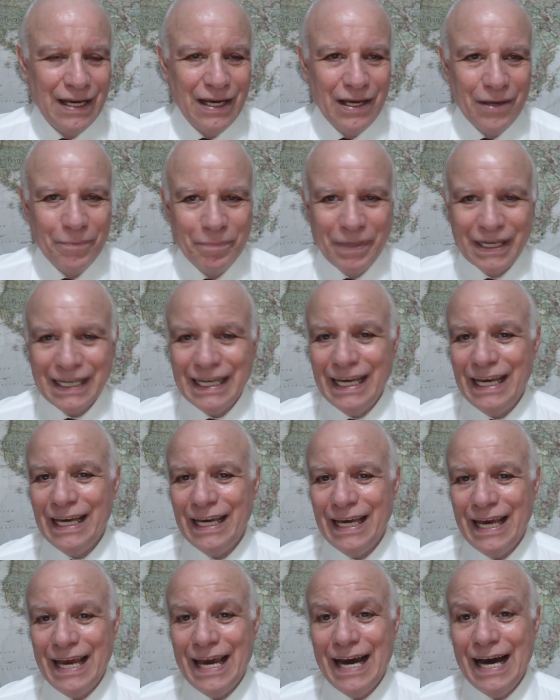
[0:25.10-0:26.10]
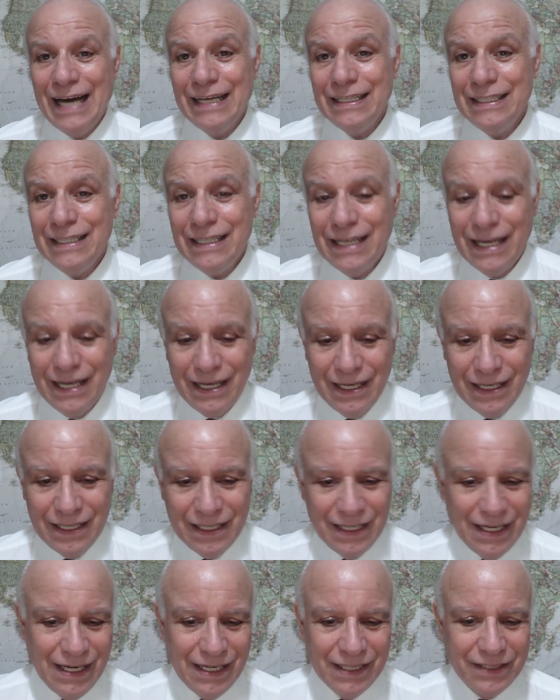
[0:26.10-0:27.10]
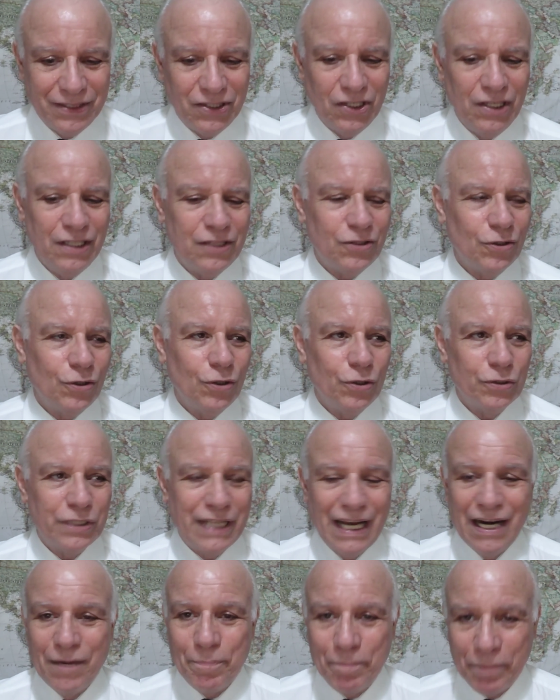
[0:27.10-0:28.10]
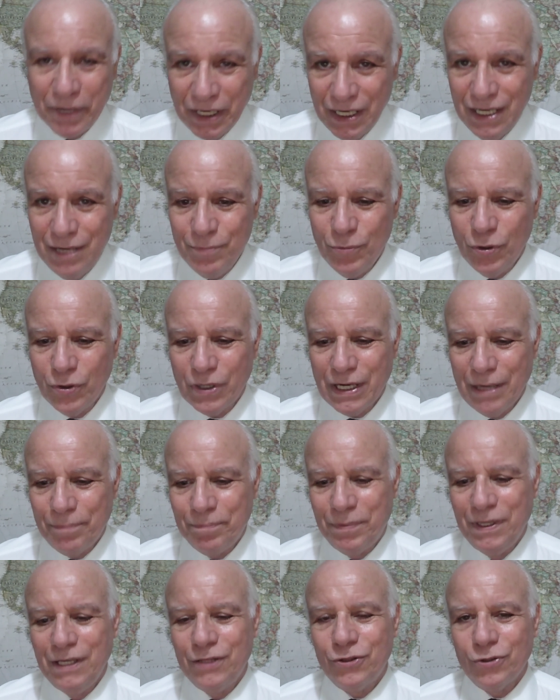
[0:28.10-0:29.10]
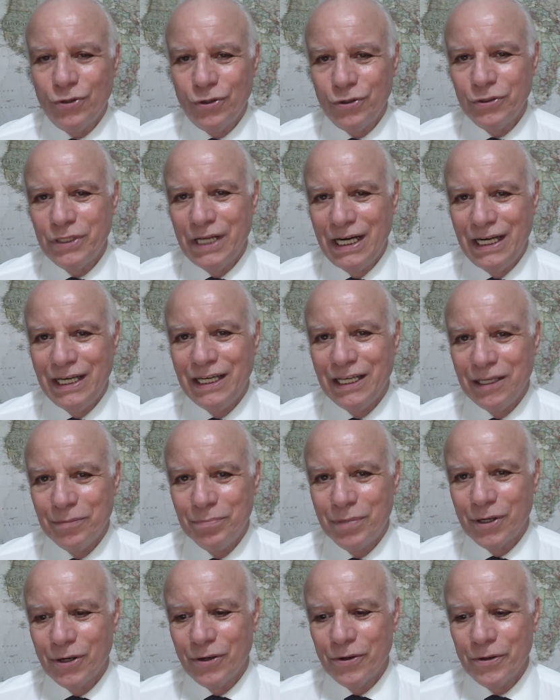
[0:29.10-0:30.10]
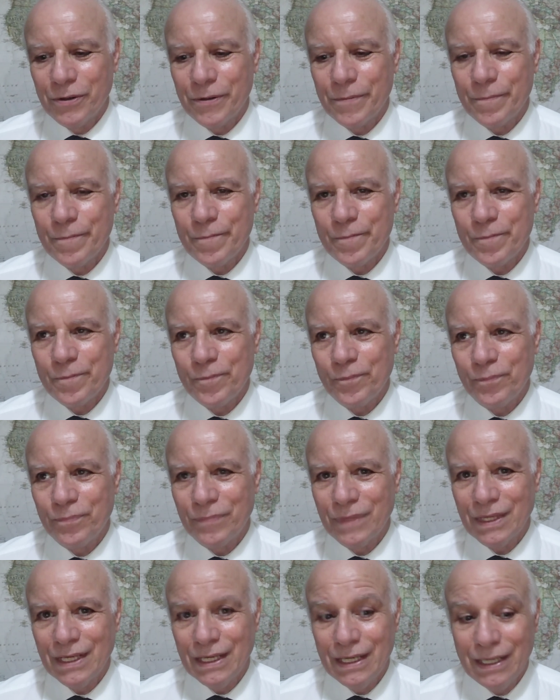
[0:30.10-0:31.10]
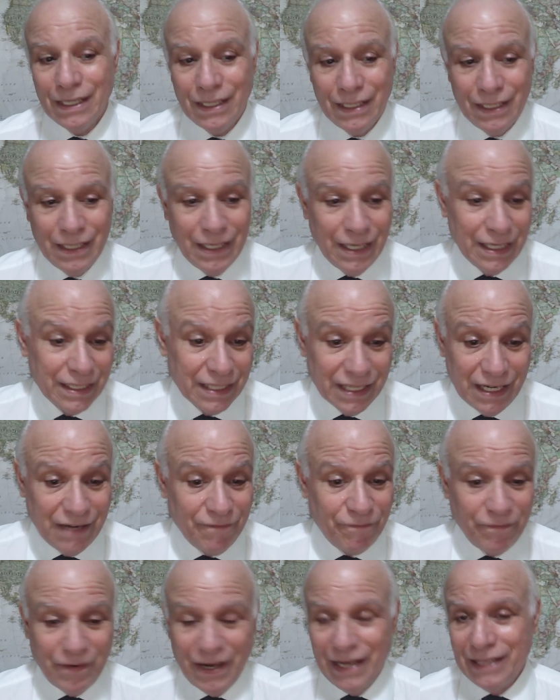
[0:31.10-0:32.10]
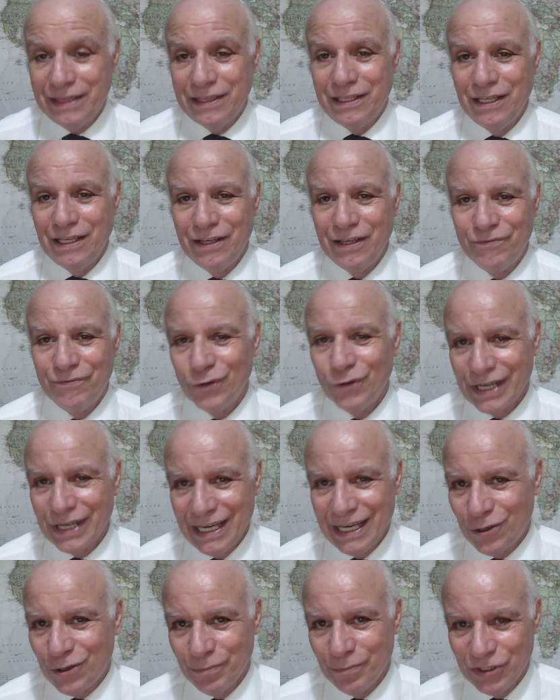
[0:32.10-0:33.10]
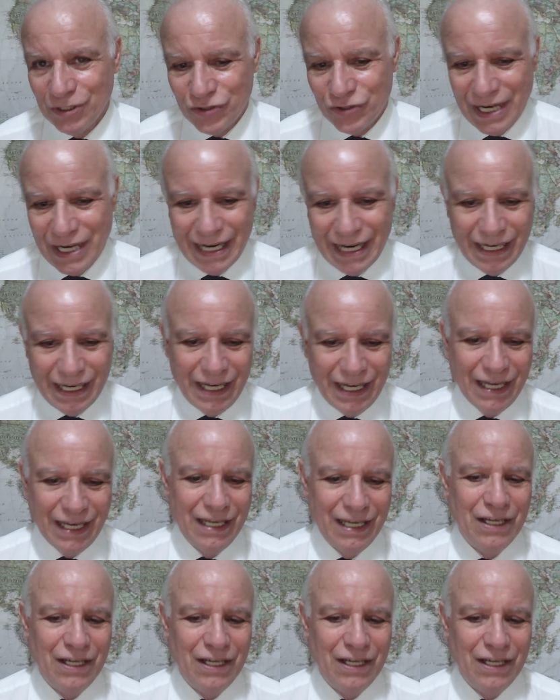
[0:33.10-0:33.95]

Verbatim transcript: perché è anche il titolo del primo capitolo del libro ed in effetti vorrei cominciare